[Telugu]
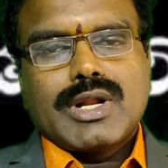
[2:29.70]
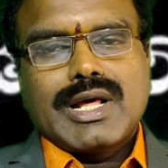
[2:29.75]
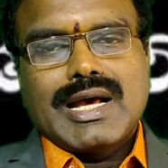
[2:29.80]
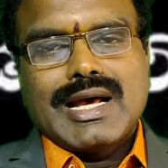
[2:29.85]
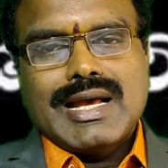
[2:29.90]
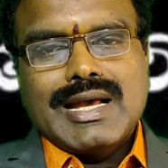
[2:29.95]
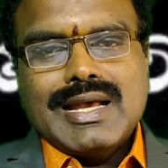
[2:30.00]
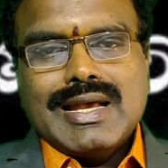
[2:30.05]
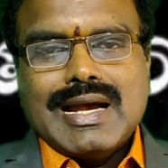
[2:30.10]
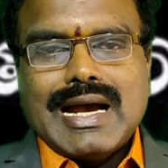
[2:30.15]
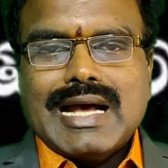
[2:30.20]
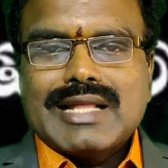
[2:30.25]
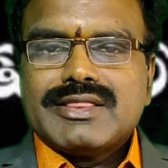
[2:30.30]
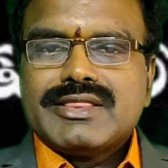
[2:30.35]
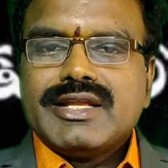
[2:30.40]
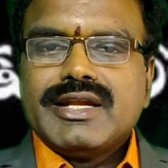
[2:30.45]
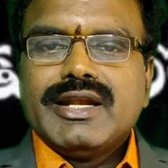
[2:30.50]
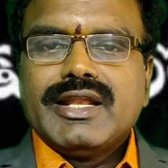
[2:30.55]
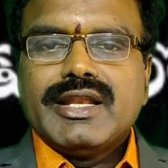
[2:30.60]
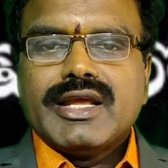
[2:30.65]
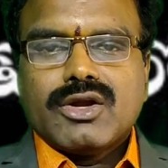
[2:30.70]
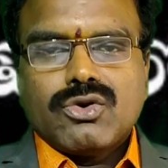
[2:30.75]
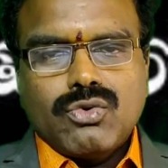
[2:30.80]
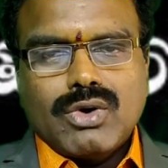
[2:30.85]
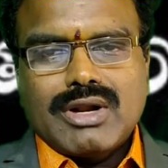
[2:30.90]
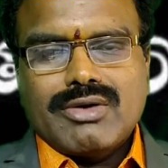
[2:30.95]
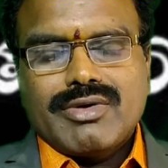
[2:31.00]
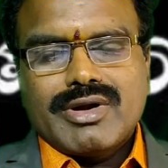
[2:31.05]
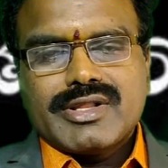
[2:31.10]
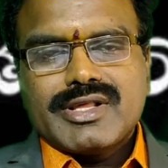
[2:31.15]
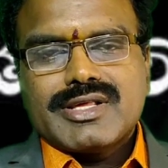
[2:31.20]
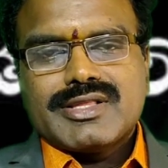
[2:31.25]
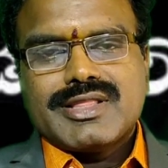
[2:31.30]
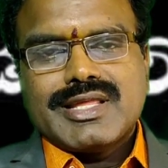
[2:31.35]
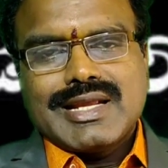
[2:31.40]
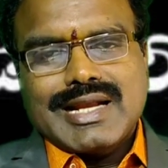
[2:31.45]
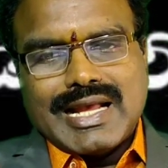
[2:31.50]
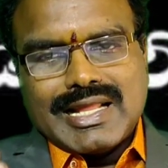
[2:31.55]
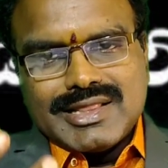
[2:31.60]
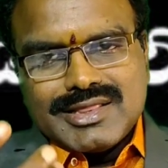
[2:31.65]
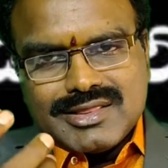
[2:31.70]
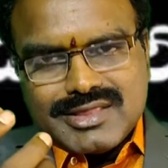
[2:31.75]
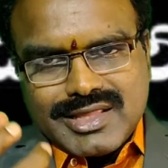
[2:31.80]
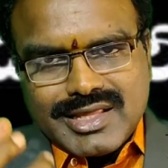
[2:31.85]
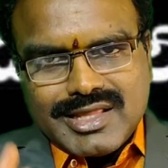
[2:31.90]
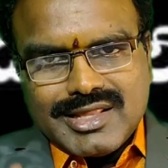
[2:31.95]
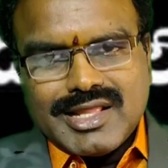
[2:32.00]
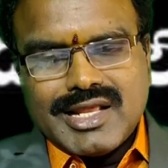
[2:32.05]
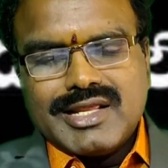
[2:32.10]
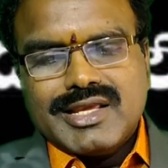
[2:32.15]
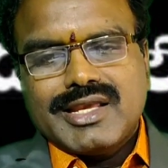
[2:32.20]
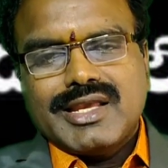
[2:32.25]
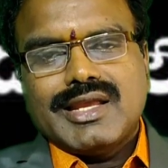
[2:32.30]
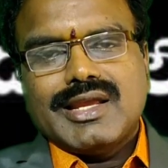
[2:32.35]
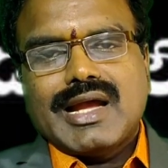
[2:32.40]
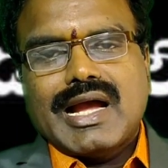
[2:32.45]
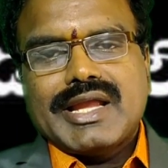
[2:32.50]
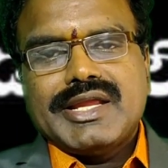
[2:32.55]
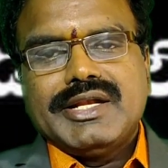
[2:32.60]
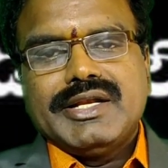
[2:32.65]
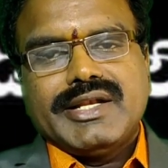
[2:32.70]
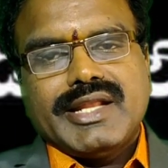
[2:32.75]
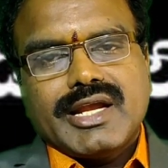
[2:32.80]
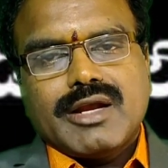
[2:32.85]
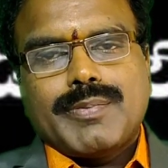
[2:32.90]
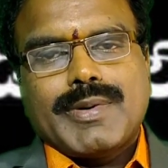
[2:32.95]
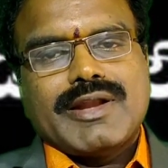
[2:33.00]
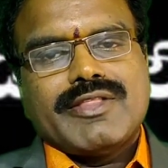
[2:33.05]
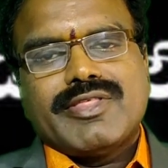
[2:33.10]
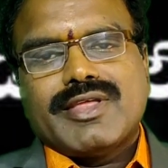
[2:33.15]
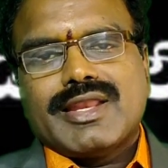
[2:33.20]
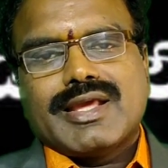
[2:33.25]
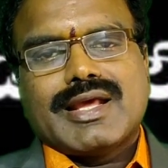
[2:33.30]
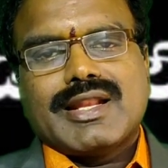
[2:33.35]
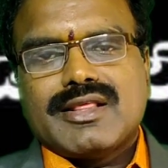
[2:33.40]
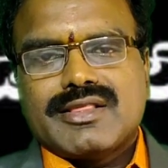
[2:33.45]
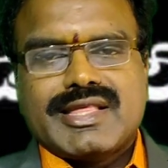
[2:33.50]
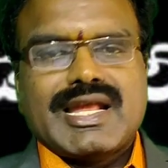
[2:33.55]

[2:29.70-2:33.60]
కూడా ఆ తిండిని ఎక్కువ అలవాటు చేస్తే ఇంక అంతే దానికి ఆ ఇంటేక్ పడితేనే కానీ